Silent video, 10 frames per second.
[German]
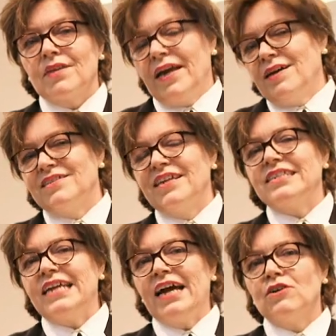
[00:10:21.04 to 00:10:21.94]
Er, der
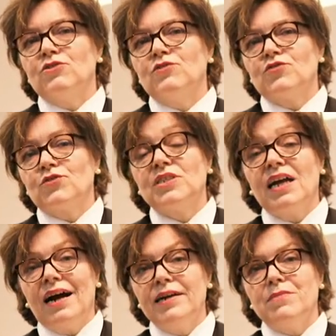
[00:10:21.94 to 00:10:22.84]
die Herkunft und die
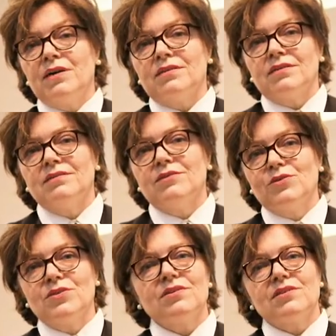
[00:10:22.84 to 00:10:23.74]
Heimat
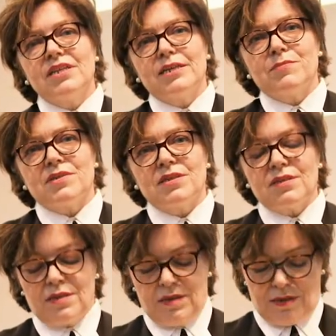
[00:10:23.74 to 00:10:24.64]
unseres Lebens
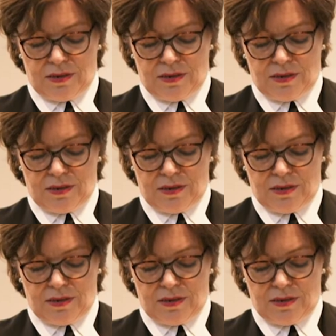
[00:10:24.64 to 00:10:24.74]
ist.